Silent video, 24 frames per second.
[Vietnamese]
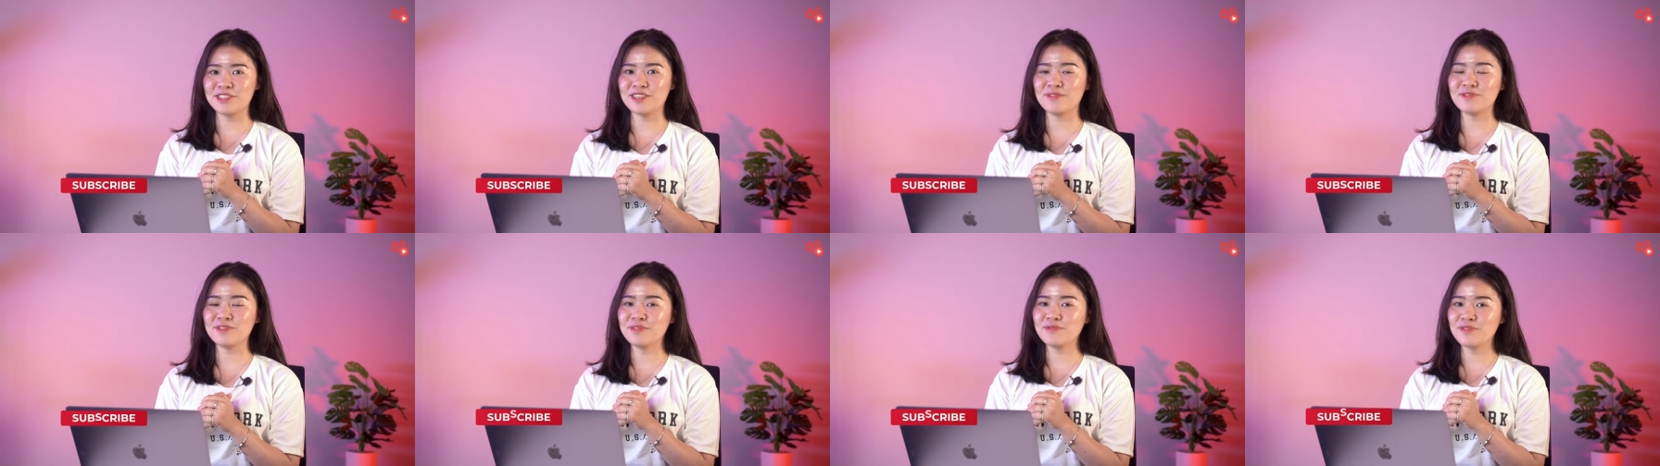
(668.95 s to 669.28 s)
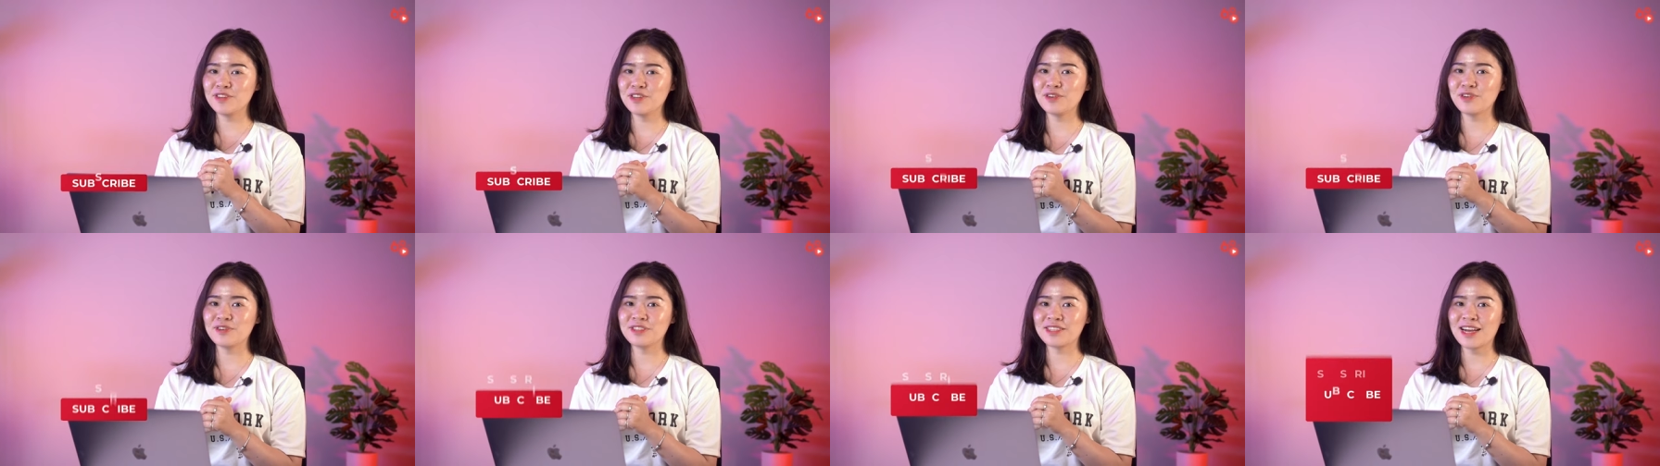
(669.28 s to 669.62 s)
trong những
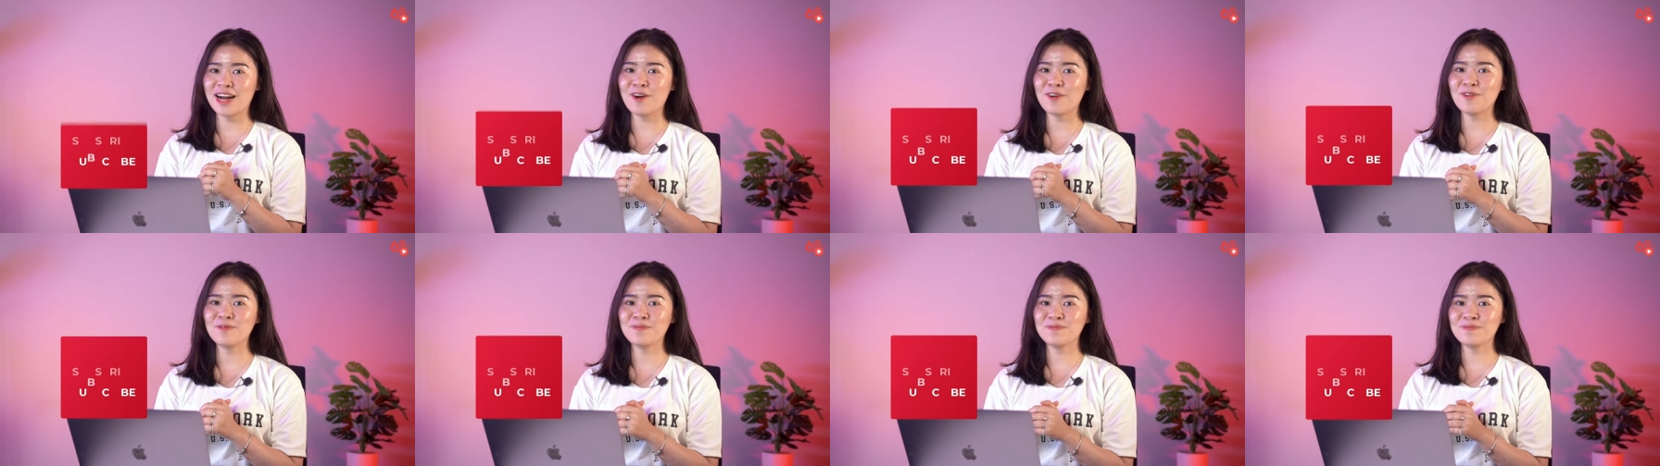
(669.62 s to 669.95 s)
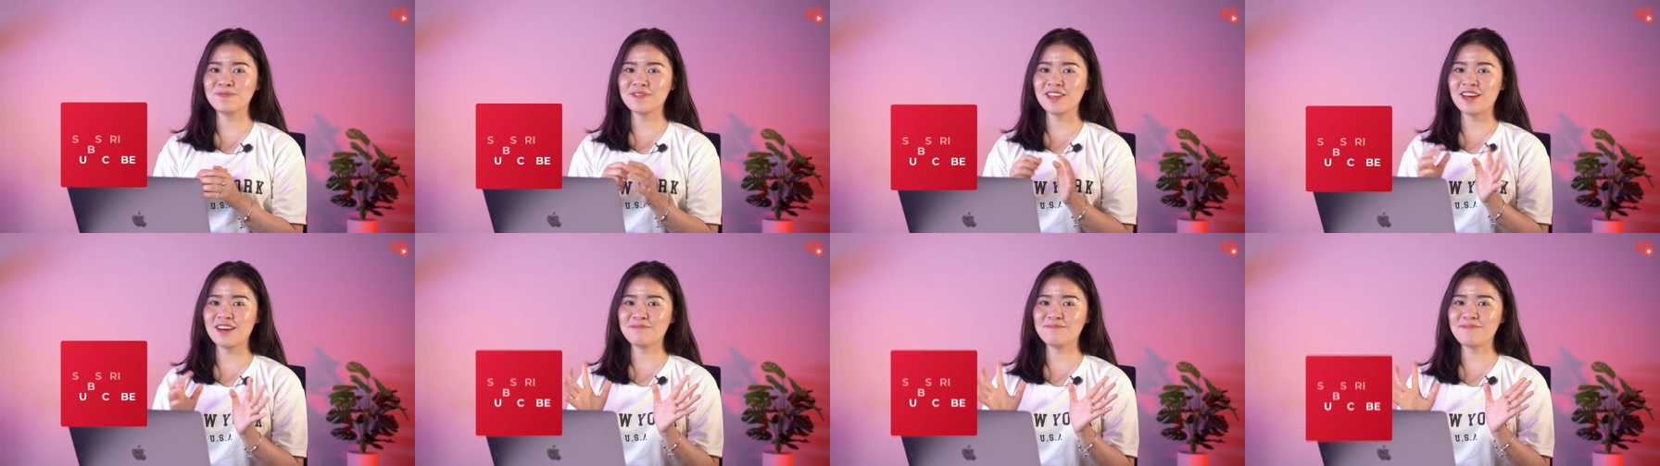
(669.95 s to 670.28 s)
video sau.
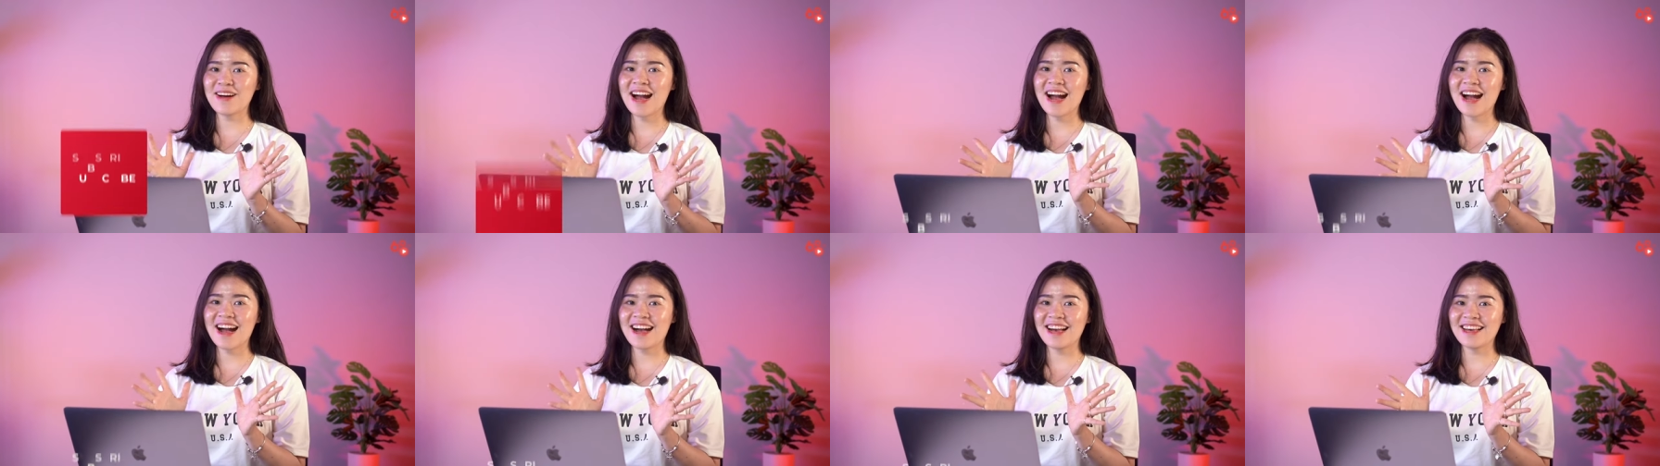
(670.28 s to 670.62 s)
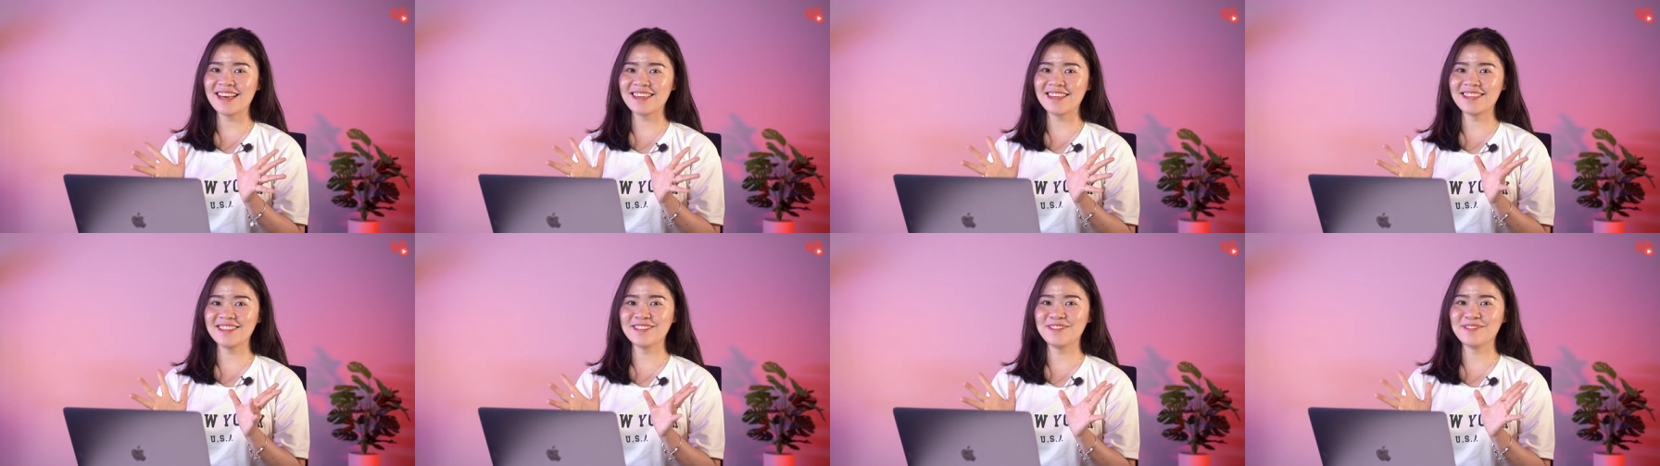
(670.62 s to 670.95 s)

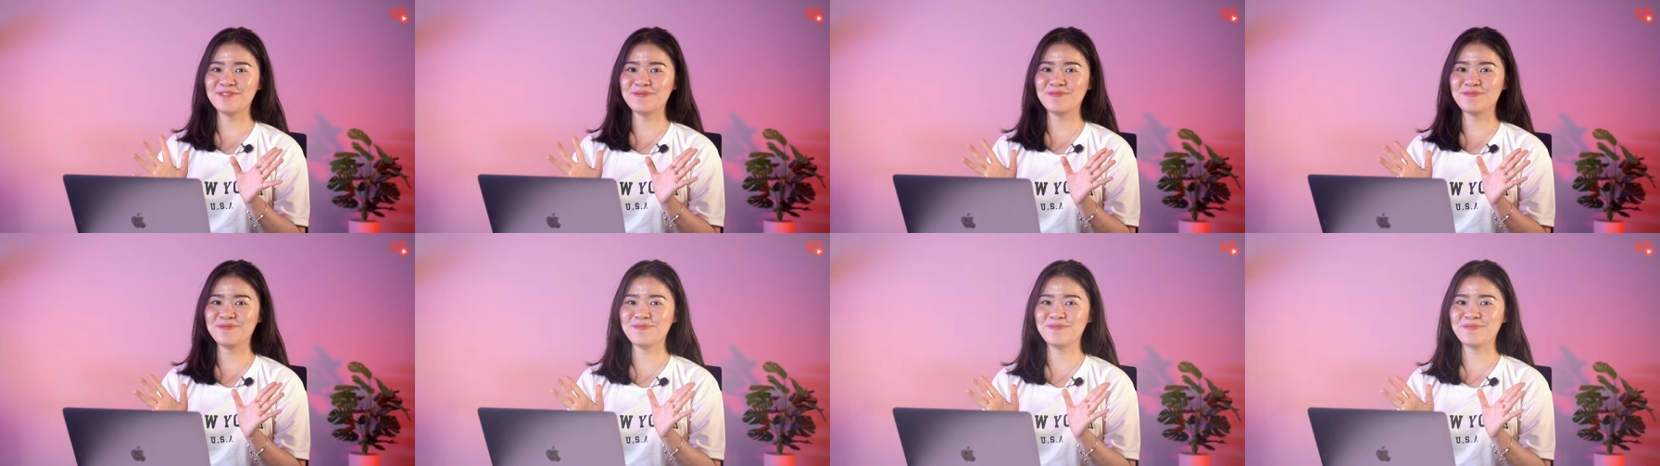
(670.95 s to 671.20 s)
Bye!